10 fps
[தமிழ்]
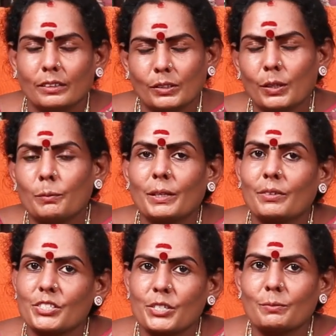கிரக
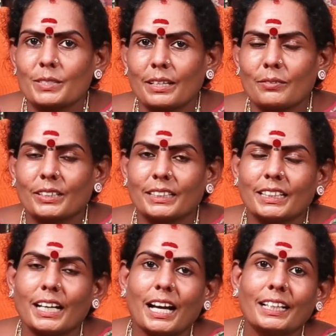பிரவேசம் செய்வாங்க
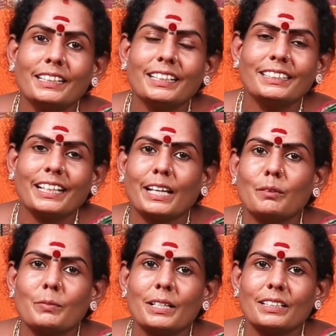அந்த
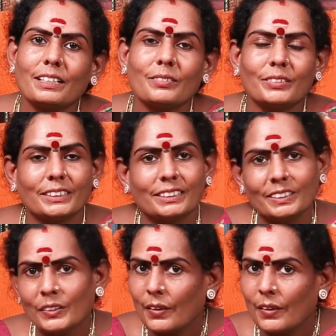டைமில் தான் வந்து